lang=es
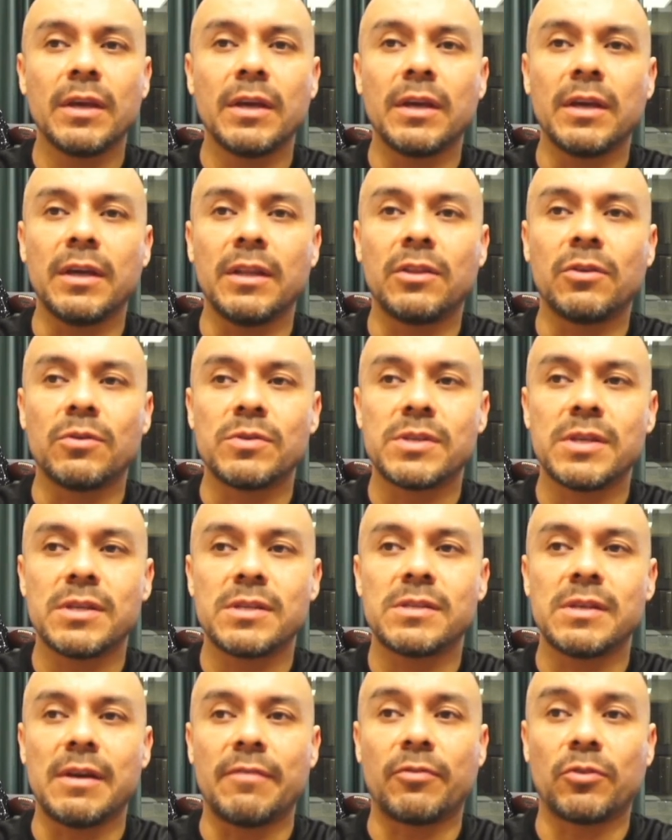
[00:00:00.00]

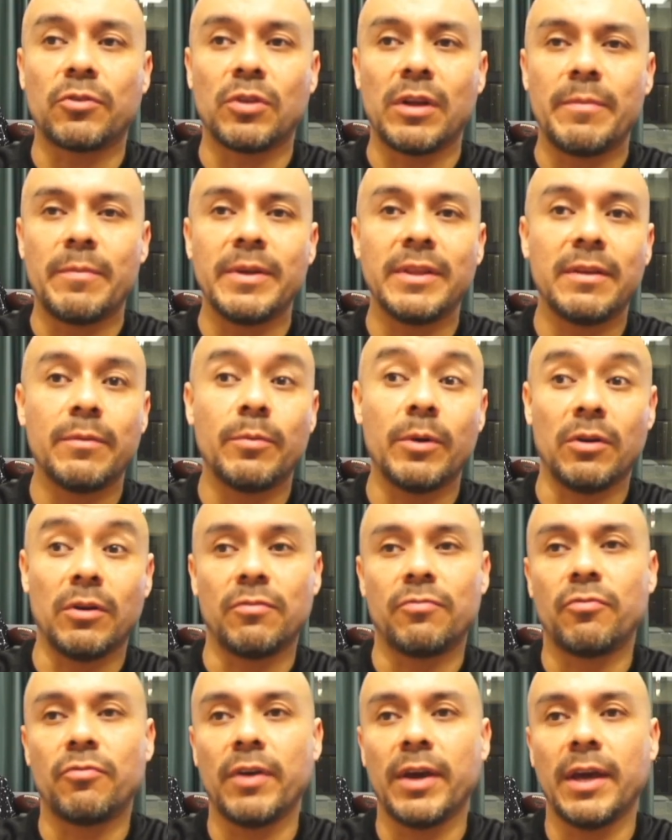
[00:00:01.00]
Entonces, afortunadamente, bueno,
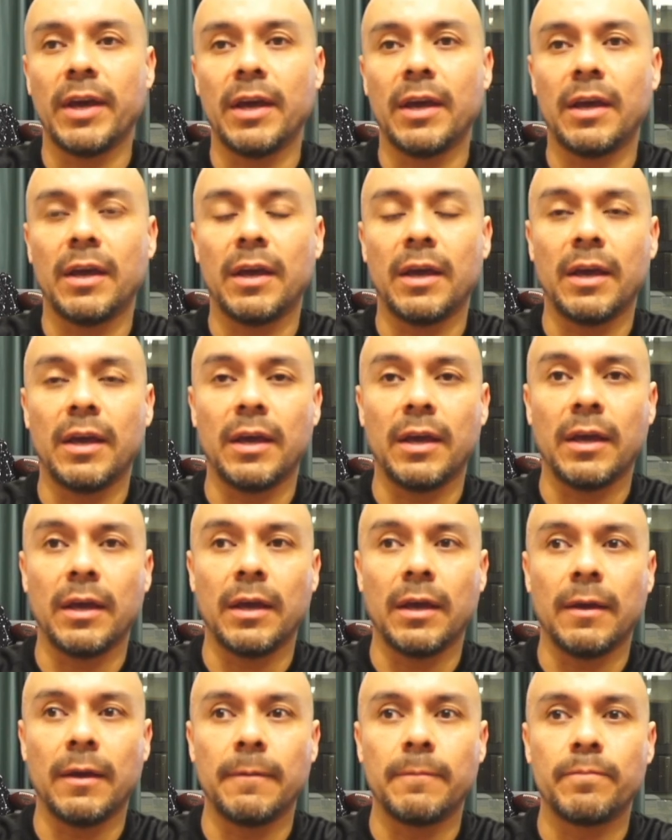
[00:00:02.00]
fue
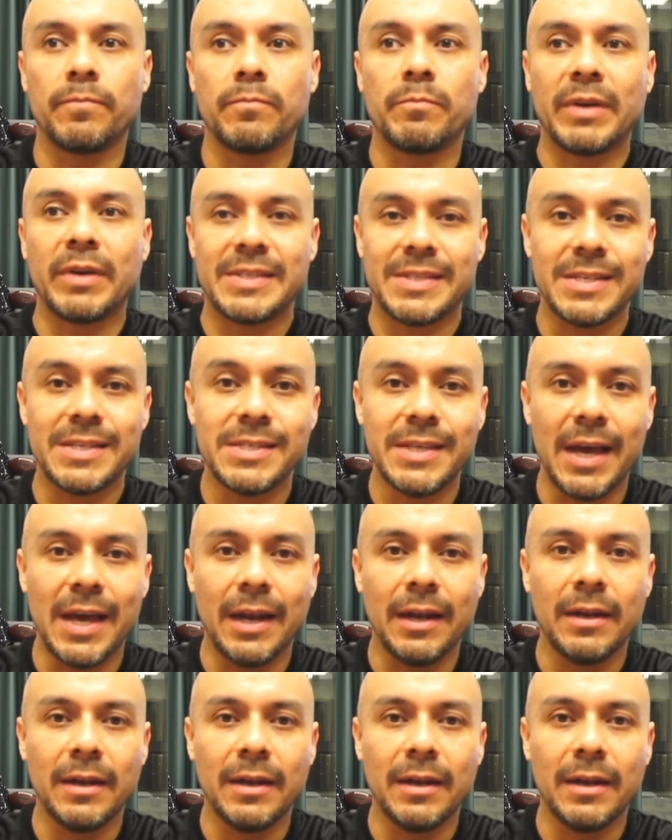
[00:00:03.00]
eh, presencial,